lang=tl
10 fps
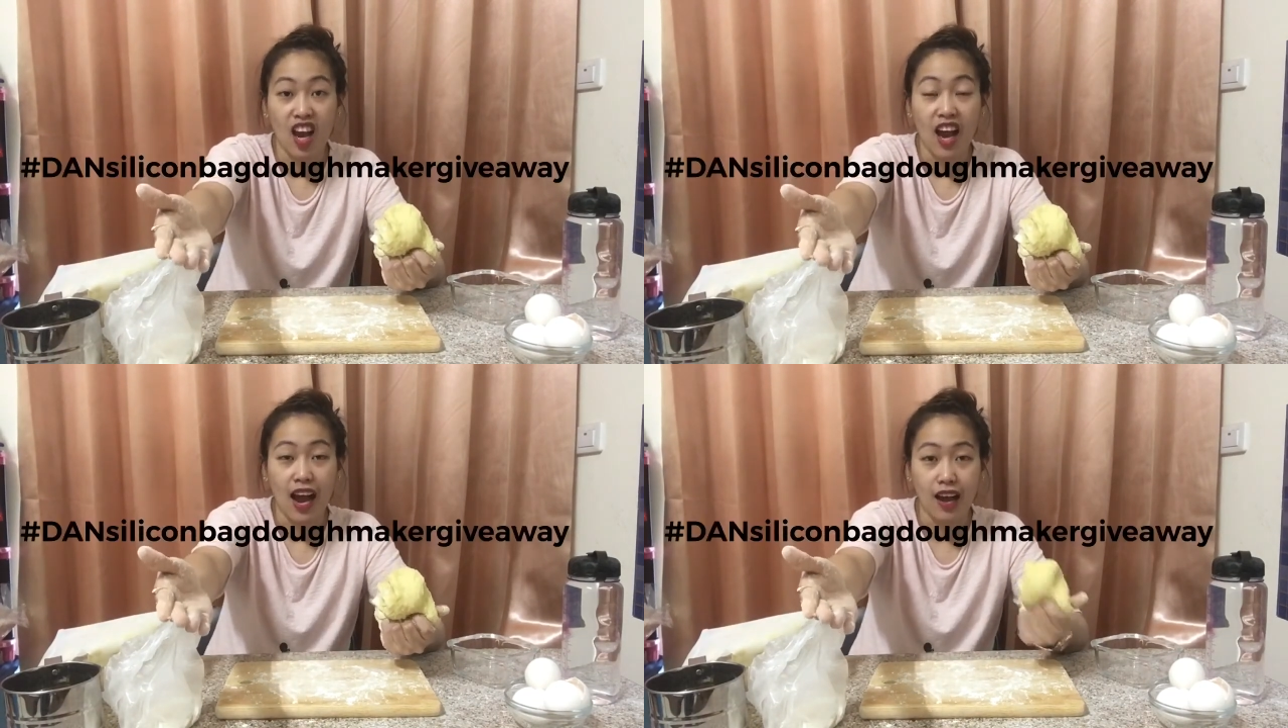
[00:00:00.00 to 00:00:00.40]

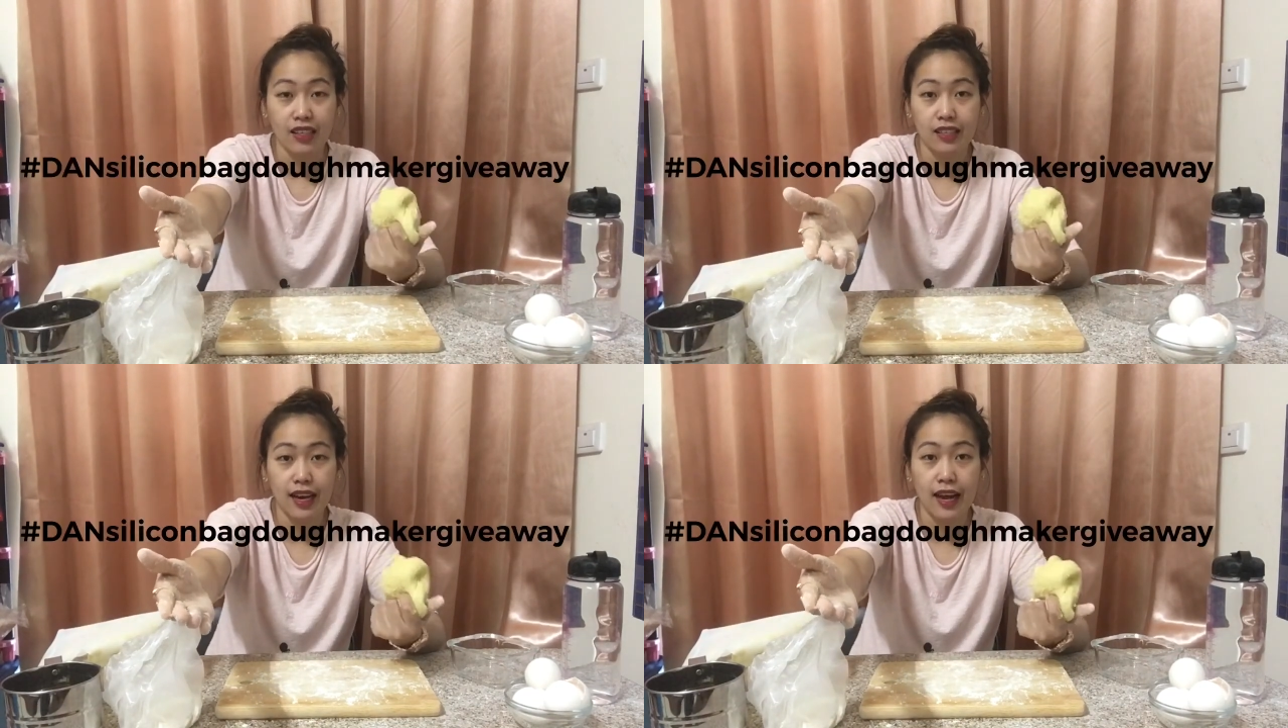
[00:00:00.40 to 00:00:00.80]

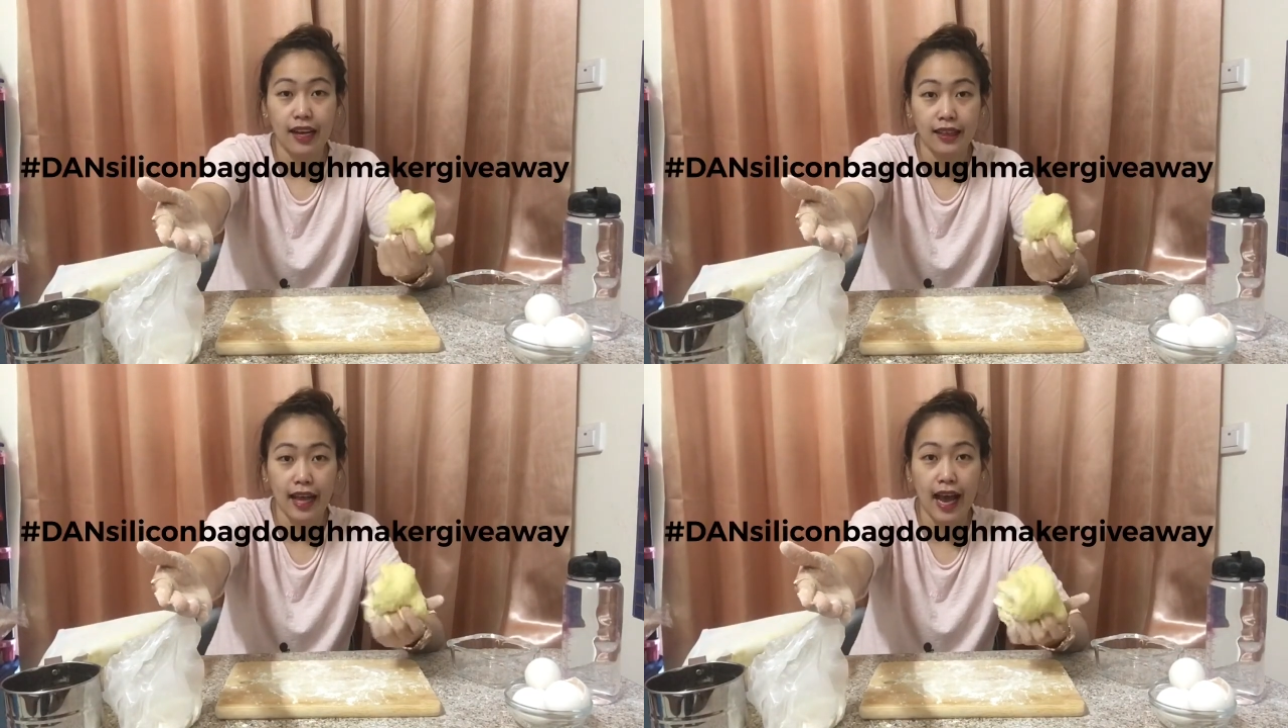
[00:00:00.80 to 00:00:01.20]

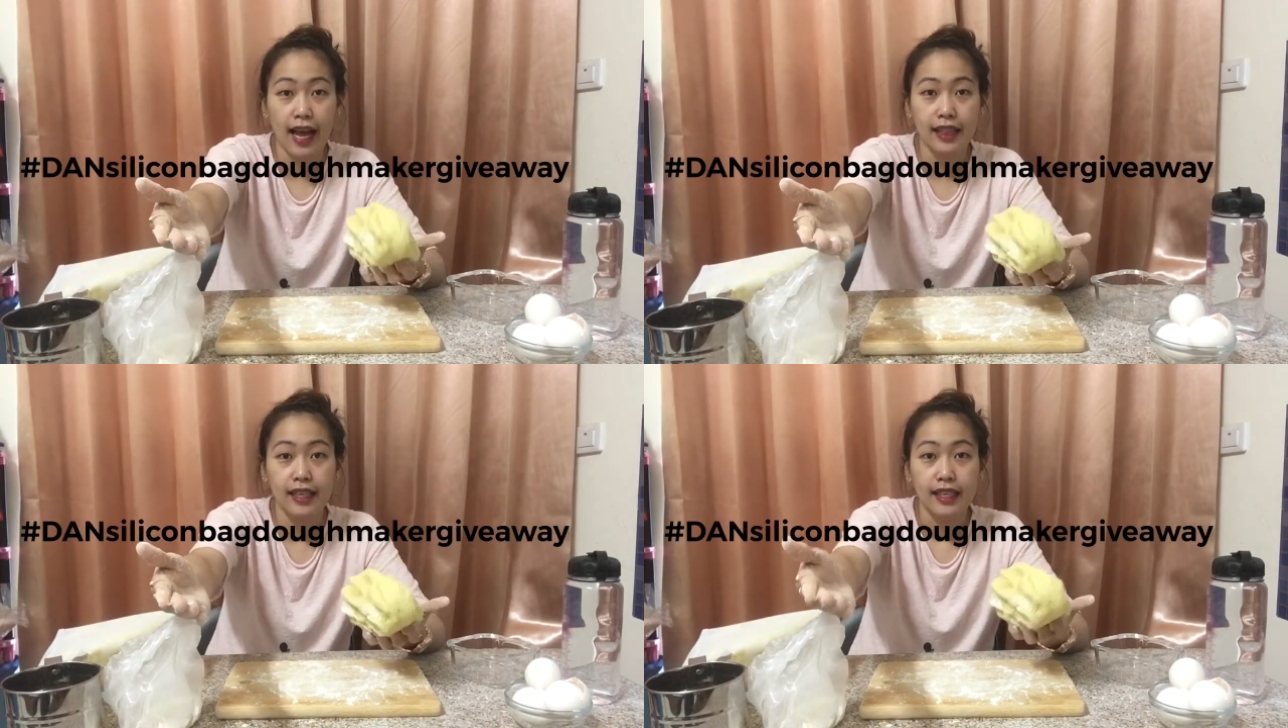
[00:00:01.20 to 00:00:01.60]
Hashtag
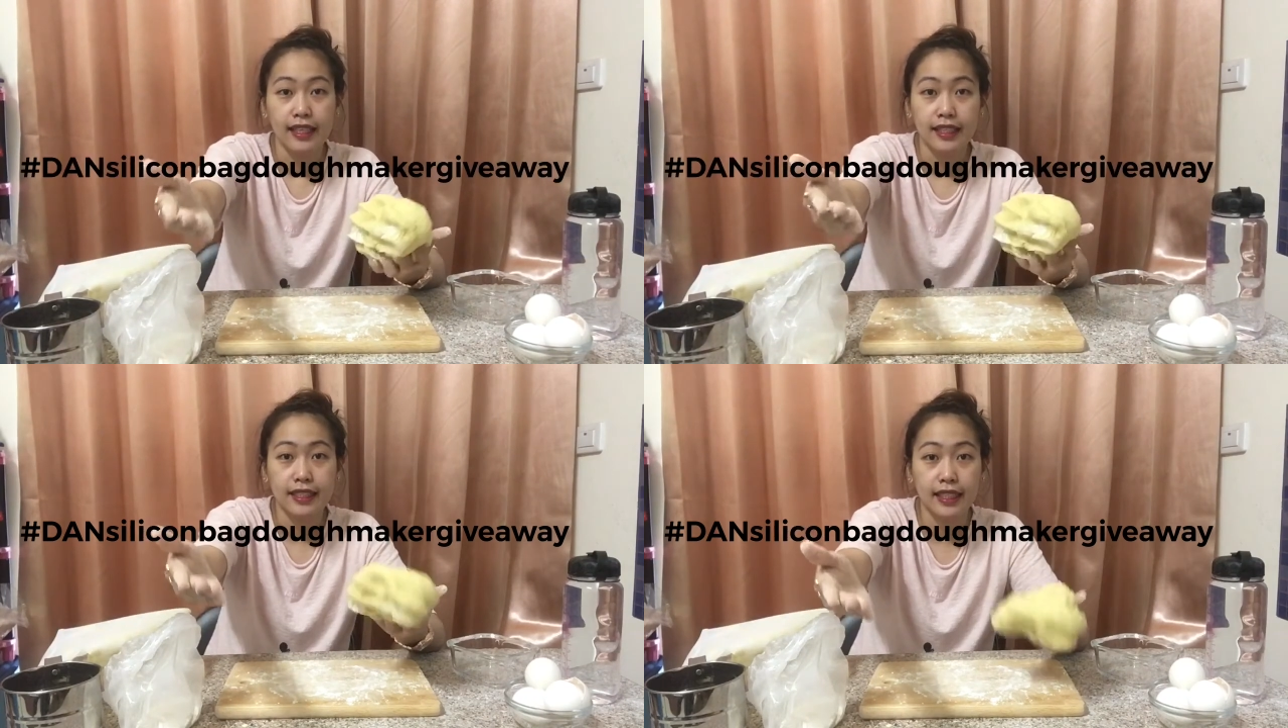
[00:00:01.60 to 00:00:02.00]
dan
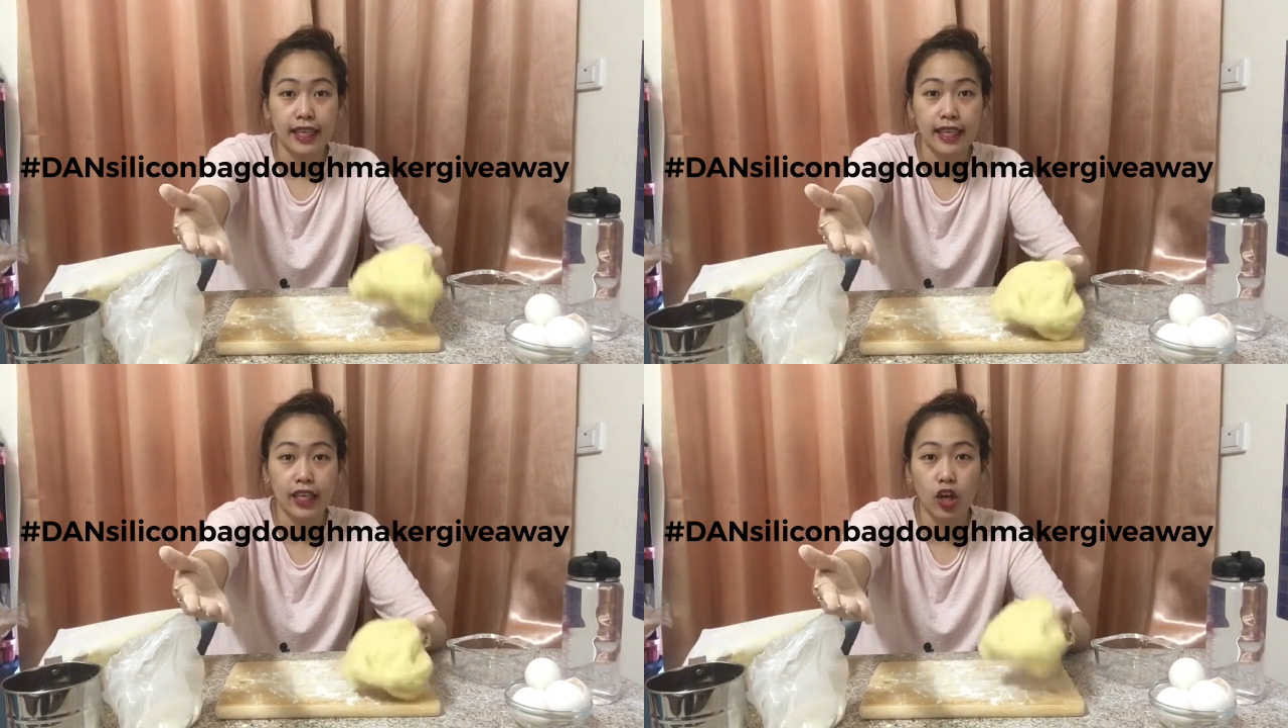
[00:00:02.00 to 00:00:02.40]

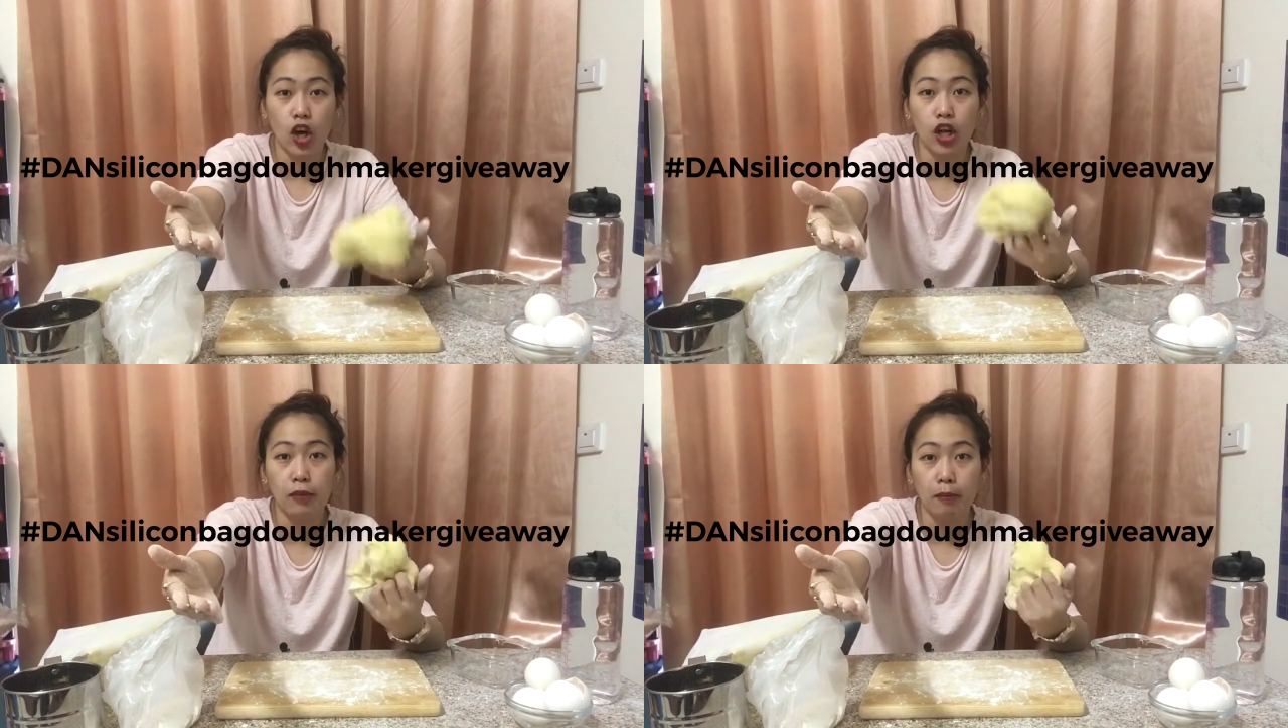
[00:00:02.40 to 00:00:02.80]

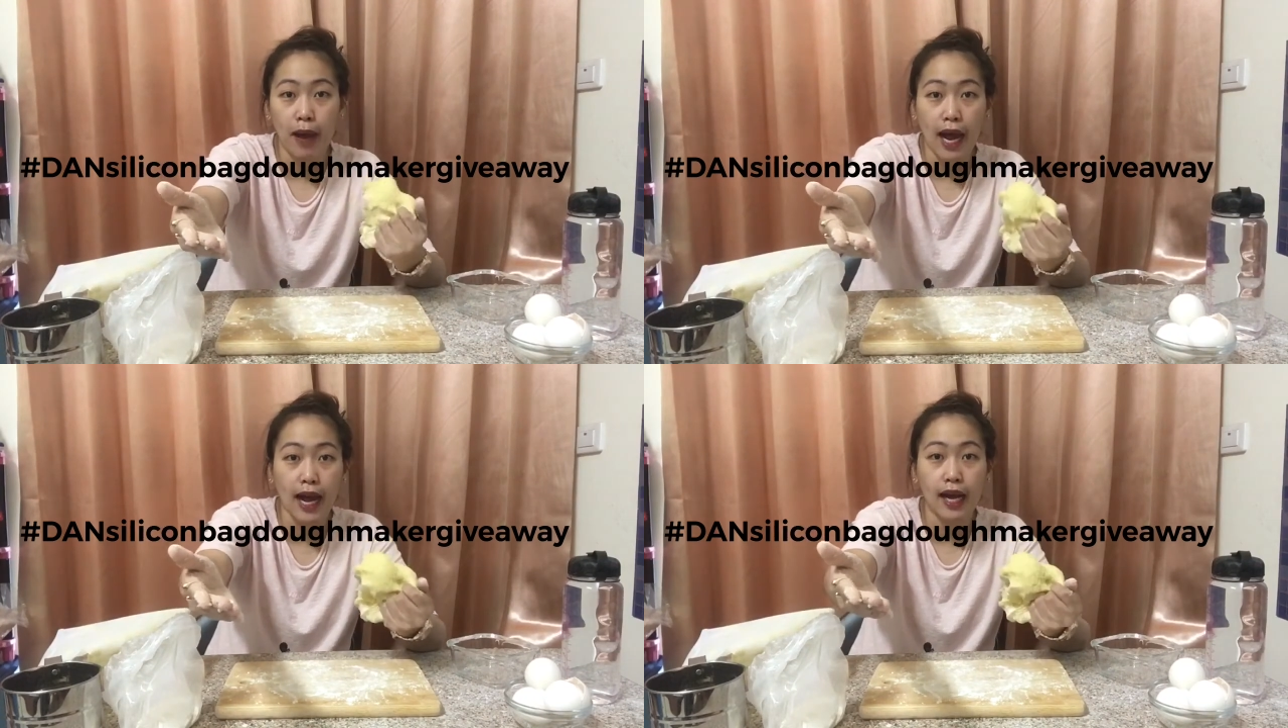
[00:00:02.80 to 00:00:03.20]
silicone
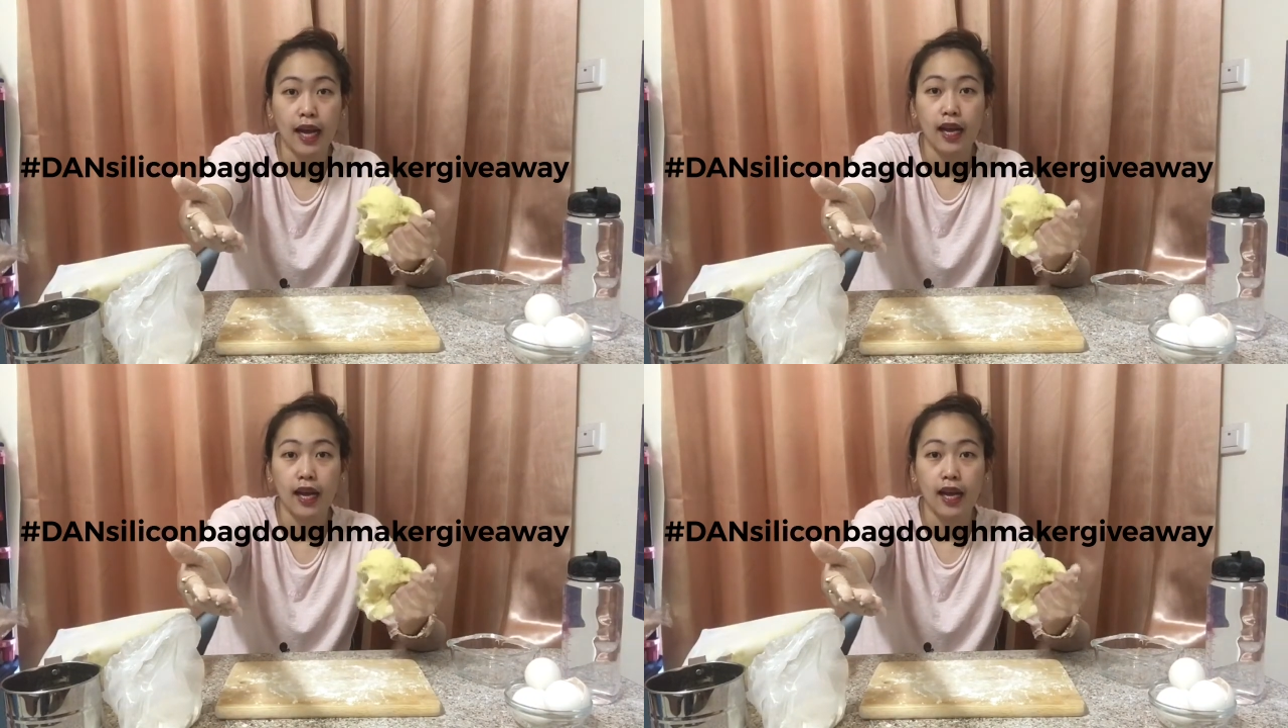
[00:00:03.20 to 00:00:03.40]
bag